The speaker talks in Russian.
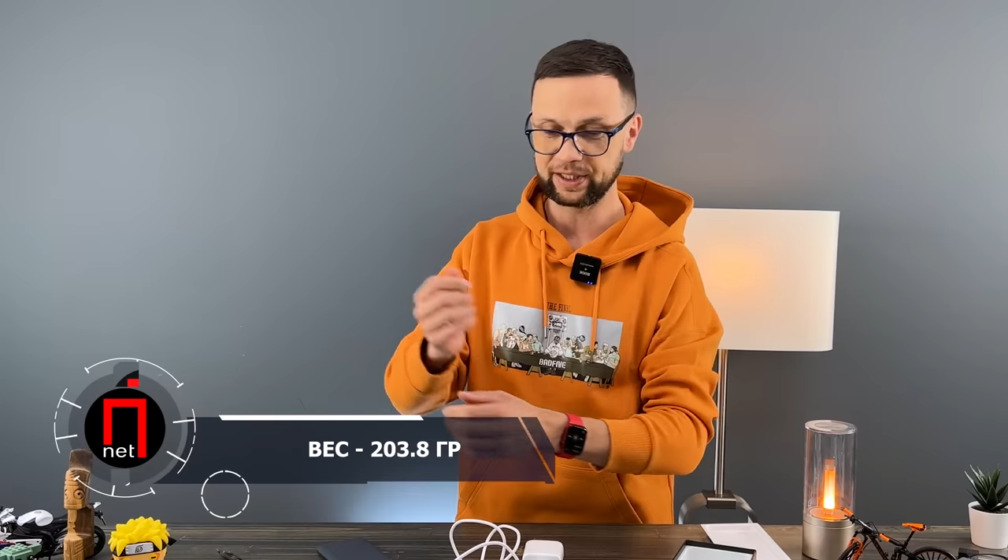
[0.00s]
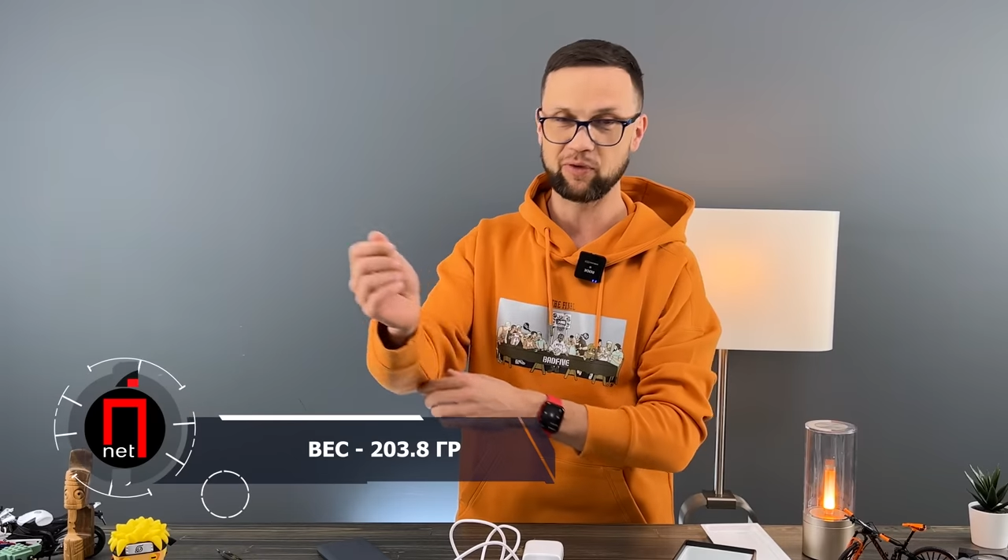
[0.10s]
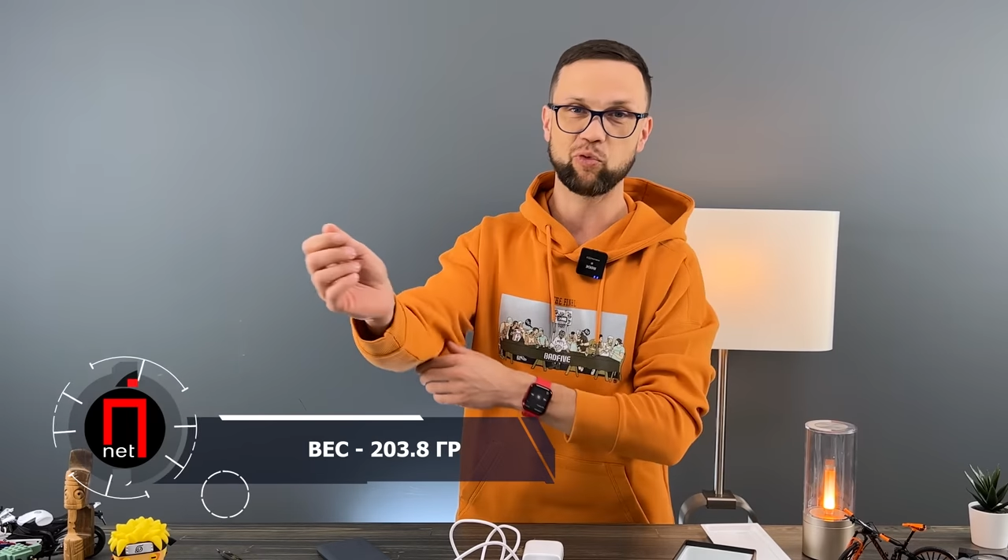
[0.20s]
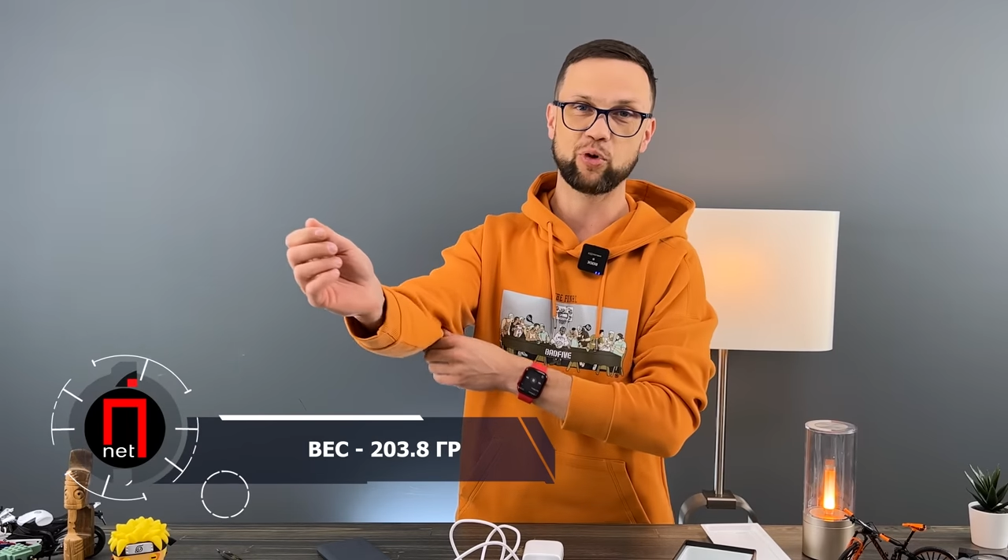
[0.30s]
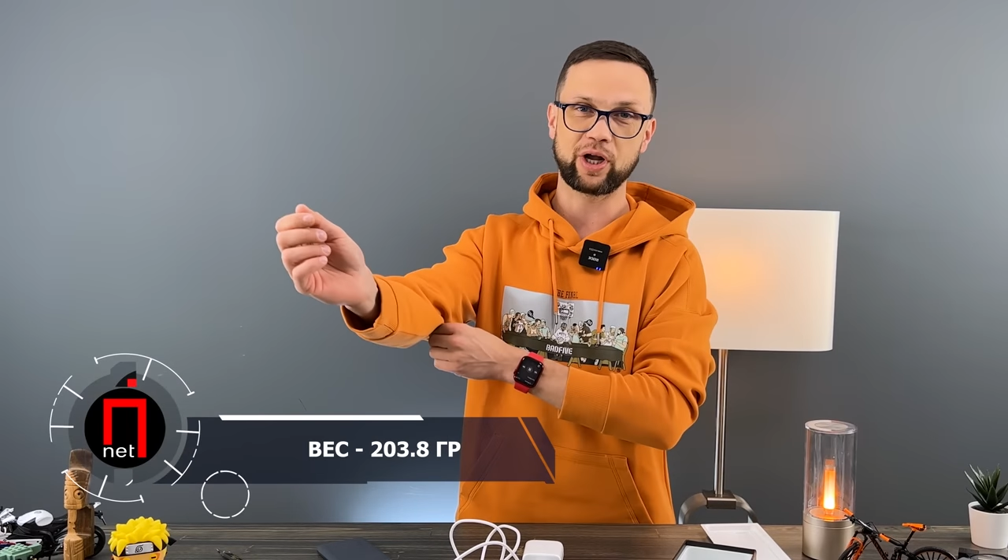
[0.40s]

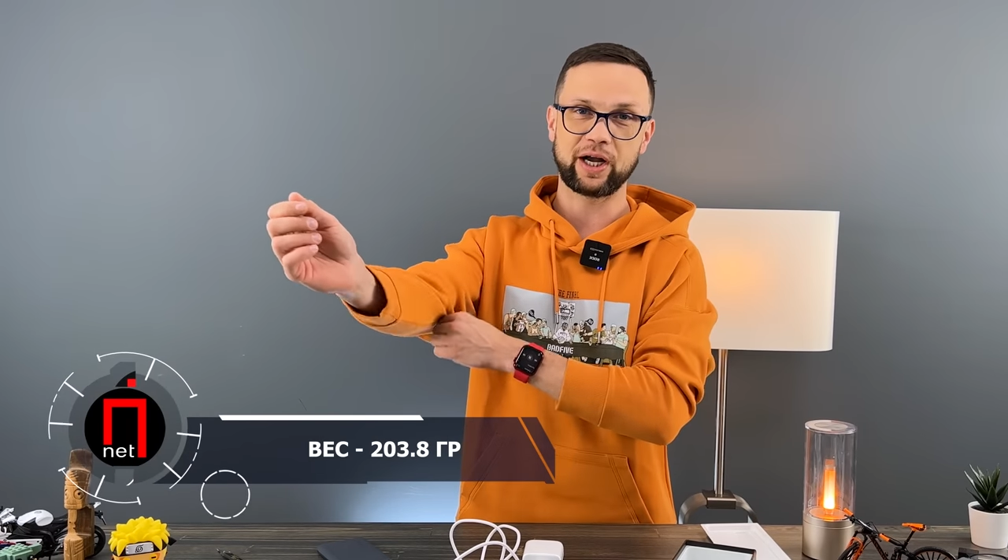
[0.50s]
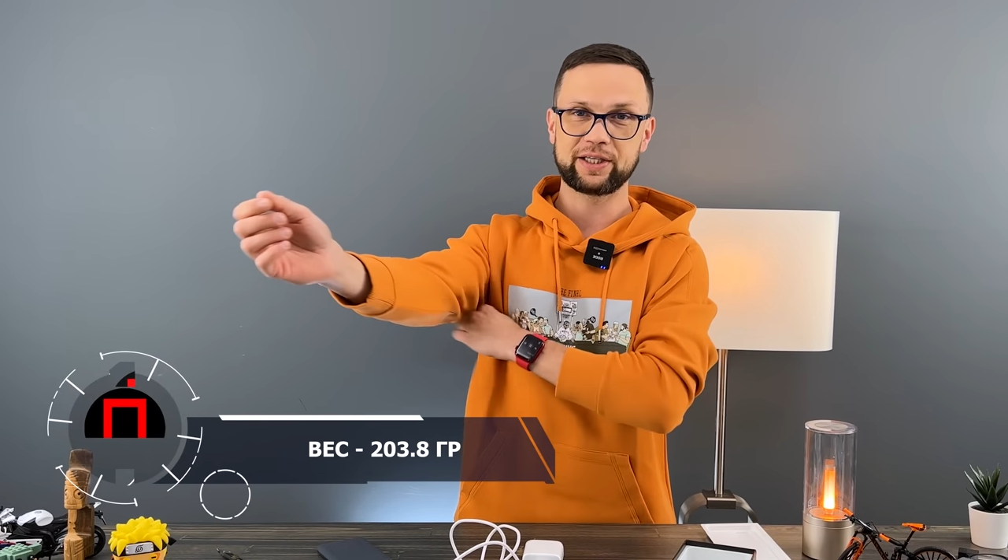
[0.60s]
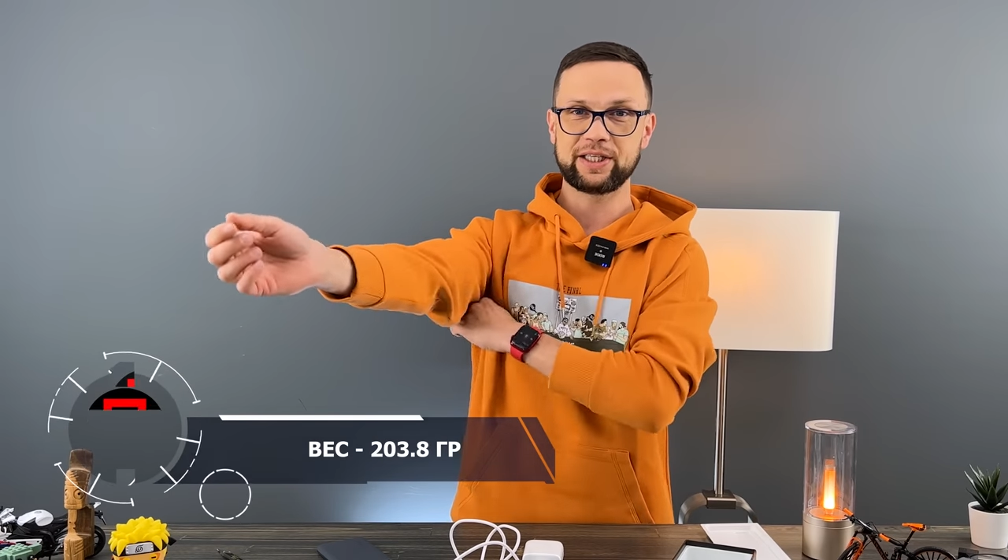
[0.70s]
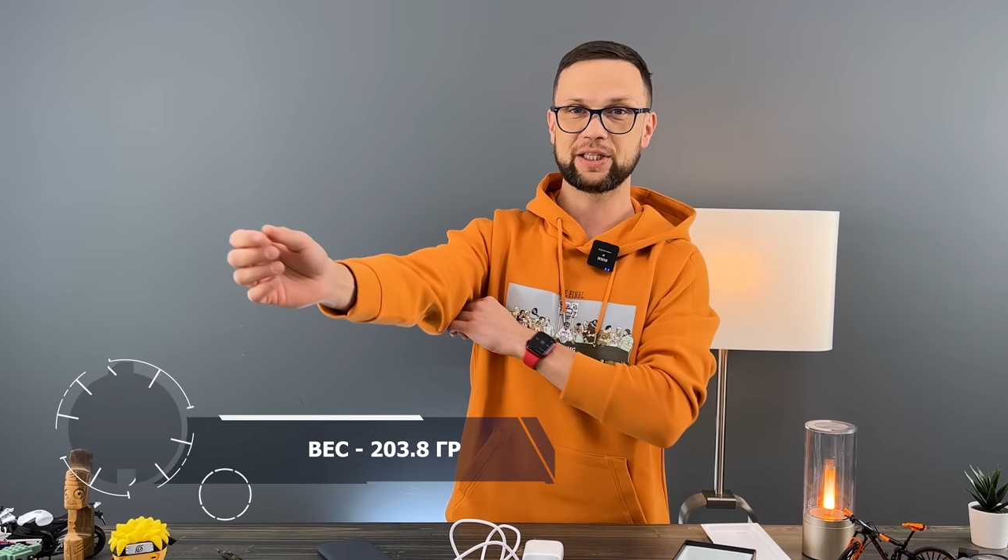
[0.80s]
того, как не